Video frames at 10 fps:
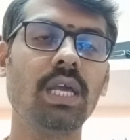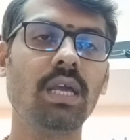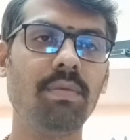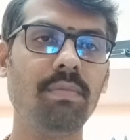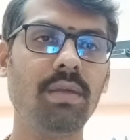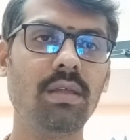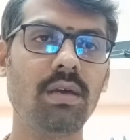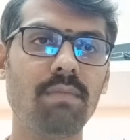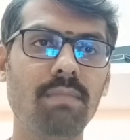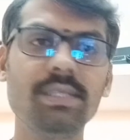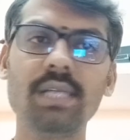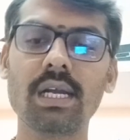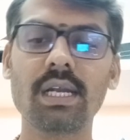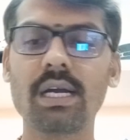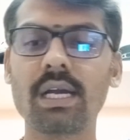எப்பயுமே இந்த மேஷ
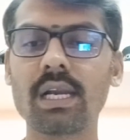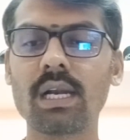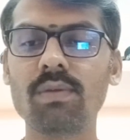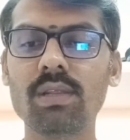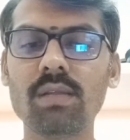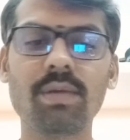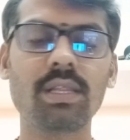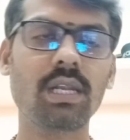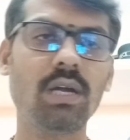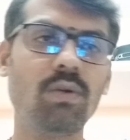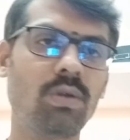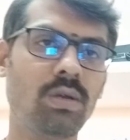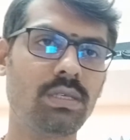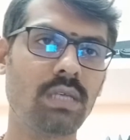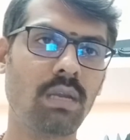லக்னக்காரர்கள் வந்து பார்த்திங்கன்னா ஒரு
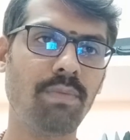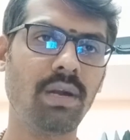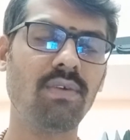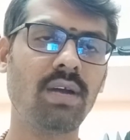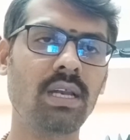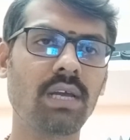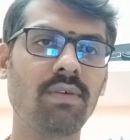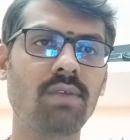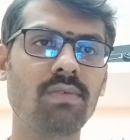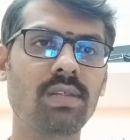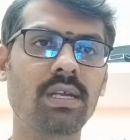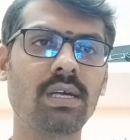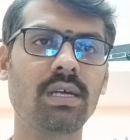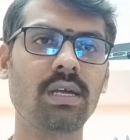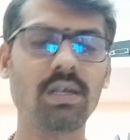சிறப்பான வாழ்க்கையை
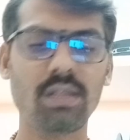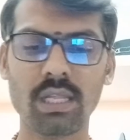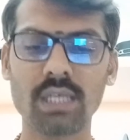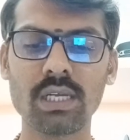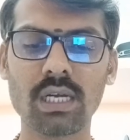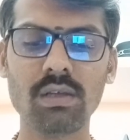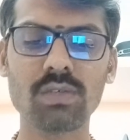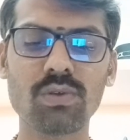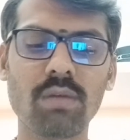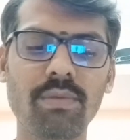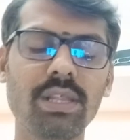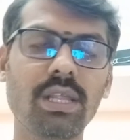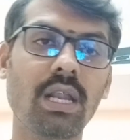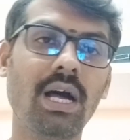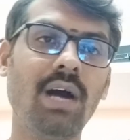வாழ்வதற்கு நான் ஏற்கனவே சொன்ன மாதிரி
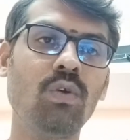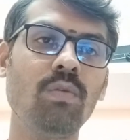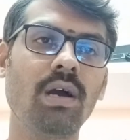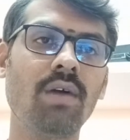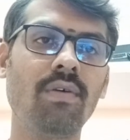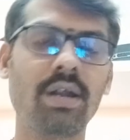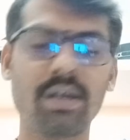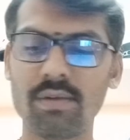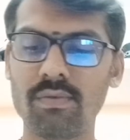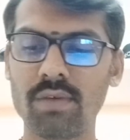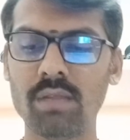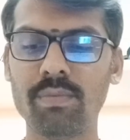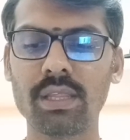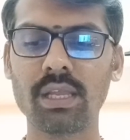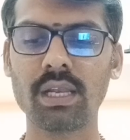இந்த ராகு பகவான் வந்து
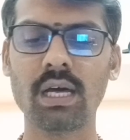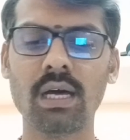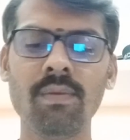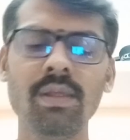பார்த்திங்கன்னா